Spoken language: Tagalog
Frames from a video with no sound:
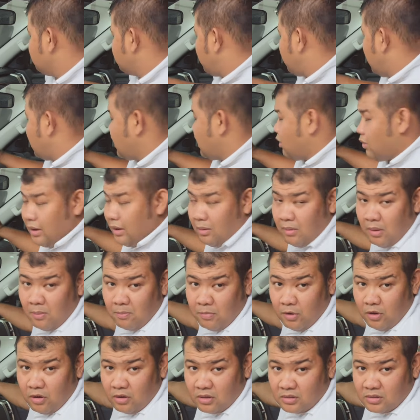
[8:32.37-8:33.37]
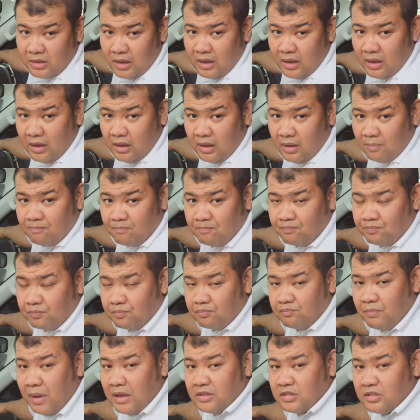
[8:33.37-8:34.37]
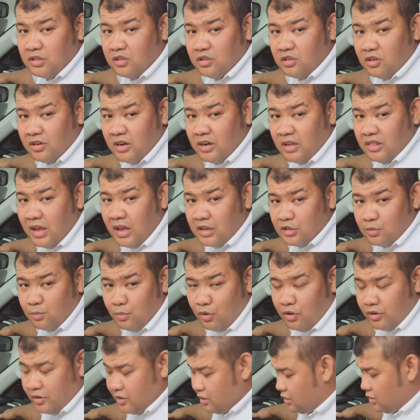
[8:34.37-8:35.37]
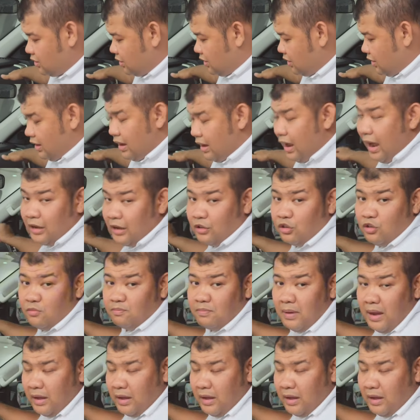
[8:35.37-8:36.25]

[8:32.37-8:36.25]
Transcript: pangalawa naman po sa passenger na dashboard, at yung